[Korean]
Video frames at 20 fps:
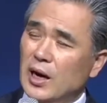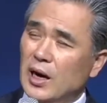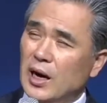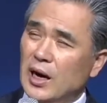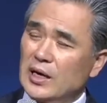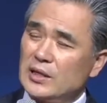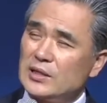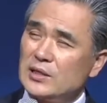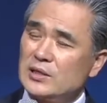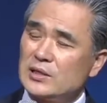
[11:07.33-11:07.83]

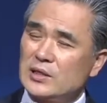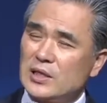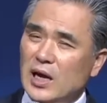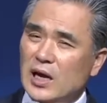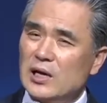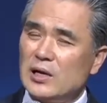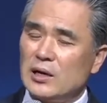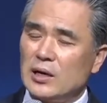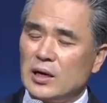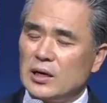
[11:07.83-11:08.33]
아들,
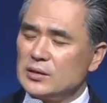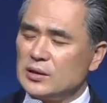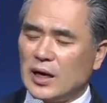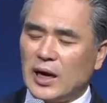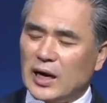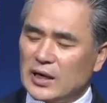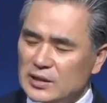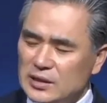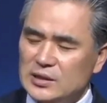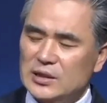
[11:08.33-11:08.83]
딸 아니
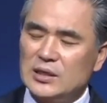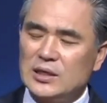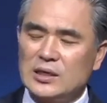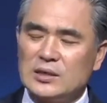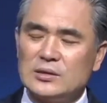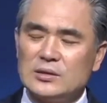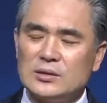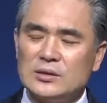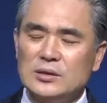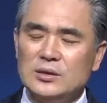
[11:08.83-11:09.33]

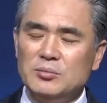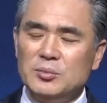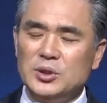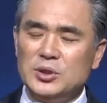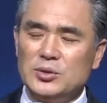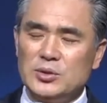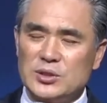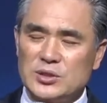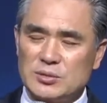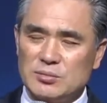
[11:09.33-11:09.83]
아들이란
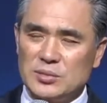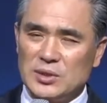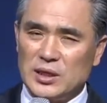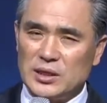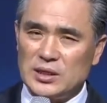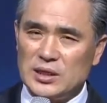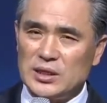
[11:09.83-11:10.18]
의미도 있습니다.